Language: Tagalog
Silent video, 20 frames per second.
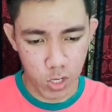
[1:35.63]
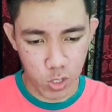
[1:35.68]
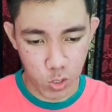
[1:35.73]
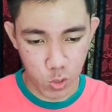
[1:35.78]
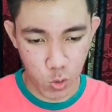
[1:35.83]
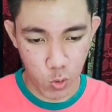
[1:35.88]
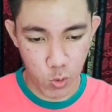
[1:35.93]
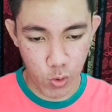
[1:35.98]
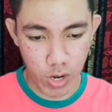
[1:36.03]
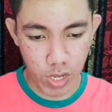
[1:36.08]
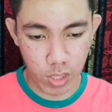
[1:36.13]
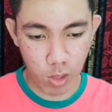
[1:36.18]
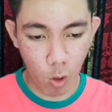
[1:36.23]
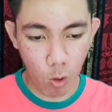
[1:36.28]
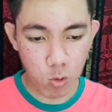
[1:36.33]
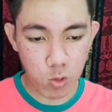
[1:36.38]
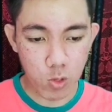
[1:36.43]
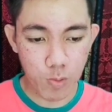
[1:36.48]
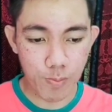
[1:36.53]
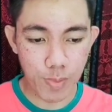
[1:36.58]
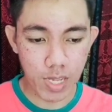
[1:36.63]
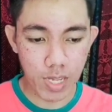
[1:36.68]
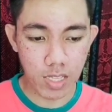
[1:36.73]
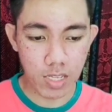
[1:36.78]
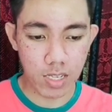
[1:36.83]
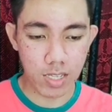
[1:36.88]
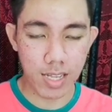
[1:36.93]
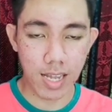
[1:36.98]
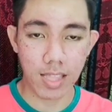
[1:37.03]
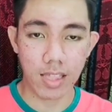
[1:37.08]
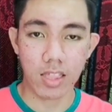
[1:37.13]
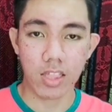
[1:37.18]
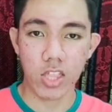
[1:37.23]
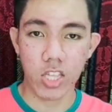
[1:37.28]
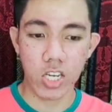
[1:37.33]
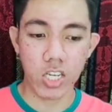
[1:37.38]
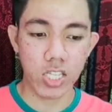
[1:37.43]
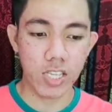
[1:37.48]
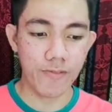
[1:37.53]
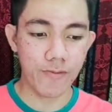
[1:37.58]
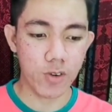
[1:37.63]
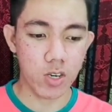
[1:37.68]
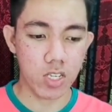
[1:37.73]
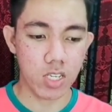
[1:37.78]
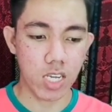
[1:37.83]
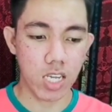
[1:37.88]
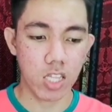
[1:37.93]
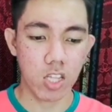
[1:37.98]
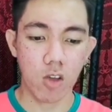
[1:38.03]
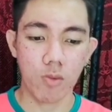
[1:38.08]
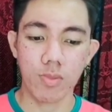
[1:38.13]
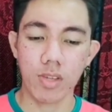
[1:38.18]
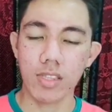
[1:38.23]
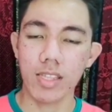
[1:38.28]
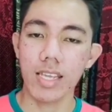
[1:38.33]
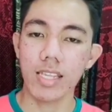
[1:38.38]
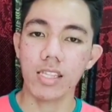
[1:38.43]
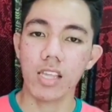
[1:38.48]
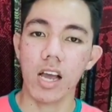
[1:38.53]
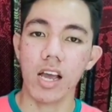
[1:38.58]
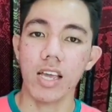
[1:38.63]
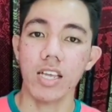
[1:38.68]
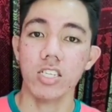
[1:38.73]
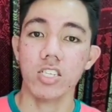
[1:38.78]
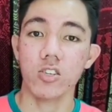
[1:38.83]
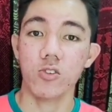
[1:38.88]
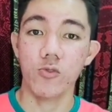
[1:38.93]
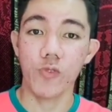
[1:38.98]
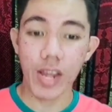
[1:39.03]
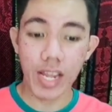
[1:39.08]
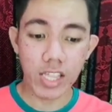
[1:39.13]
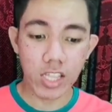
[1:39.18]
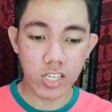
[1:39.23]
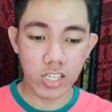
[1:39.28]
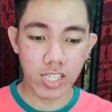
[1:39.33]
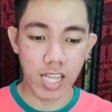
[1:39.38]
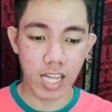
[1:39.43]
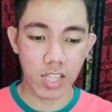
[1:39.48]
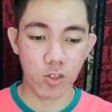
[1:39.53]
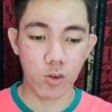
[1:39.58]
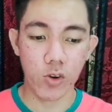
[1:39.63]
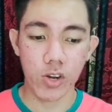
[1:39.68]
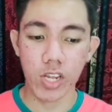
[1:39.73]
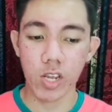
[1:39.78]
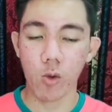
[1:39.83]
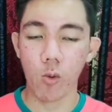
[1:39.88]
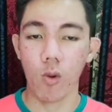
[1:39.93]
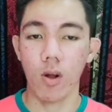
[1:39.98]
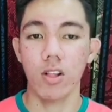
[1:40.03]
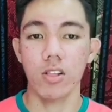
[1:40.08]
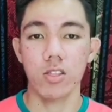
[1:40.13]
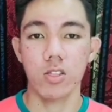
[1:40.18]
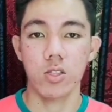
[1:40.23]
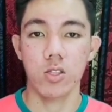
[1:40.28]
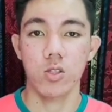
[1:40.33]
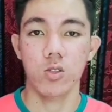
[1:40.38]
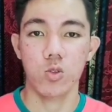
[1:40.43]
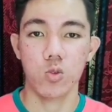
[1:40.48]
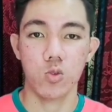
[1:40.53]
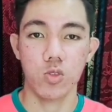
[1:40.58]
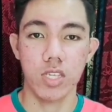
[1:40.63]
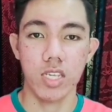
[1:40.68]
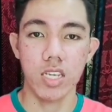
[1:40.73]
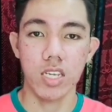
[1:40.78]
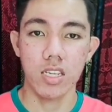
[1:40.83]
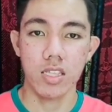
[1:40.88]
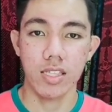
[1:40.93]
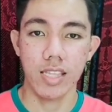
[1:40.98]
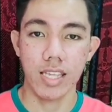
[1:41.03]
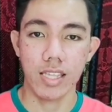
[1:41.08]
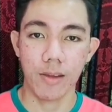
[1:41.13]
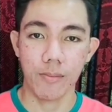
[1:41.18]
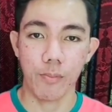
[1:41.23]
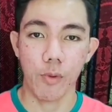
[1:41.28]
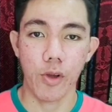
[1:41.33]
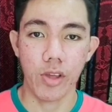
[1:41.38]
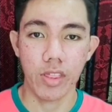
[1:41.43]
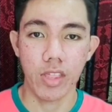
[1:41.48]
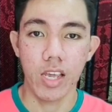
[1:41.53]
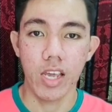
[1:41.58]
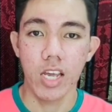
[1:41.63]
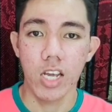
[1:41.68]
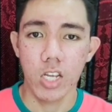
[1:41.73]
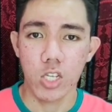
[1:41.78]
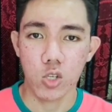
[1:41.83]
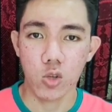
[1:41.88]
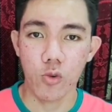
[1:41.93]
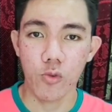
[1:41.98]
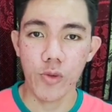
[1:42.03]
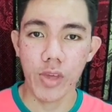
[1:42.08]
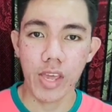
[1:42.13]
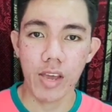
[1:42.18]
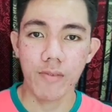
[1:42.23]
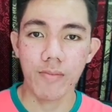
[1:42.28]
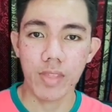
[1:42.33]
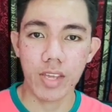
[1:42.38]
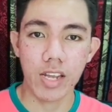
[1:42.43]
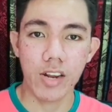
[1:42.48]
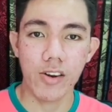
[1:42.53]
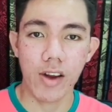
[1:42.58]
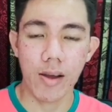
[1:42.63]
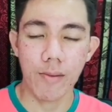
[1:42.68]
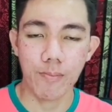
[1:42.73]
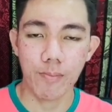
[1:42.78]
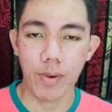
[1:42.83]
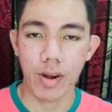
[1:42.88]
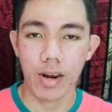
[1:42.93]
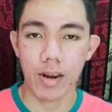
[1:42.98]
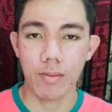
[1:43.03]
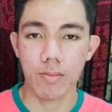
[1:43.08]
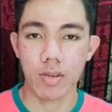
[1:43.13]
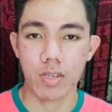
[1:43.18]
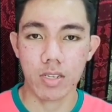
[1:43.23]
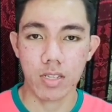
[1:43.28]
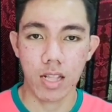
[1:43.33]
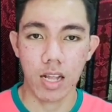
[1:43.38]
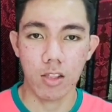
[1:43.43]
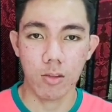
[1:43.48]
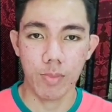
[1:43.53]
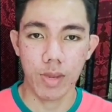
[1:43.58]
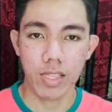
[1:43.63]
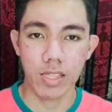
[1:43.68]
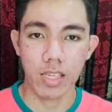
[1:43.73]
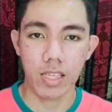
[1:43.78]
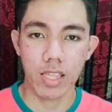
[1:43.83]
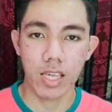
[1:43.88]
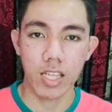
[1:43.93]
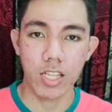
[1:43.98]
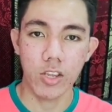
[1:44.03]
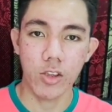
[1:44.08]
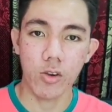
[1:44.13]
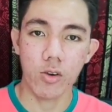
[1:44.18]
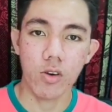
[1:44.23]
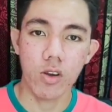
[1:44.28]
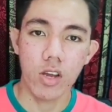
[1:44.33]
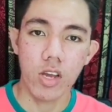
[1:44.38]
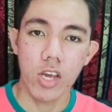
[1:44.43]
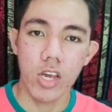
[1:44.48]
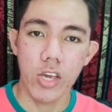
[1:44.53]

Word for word: So it also means that 30% of the data is greater than or equal to the data point. So we have the graph para mas lalo maintindihan nyo.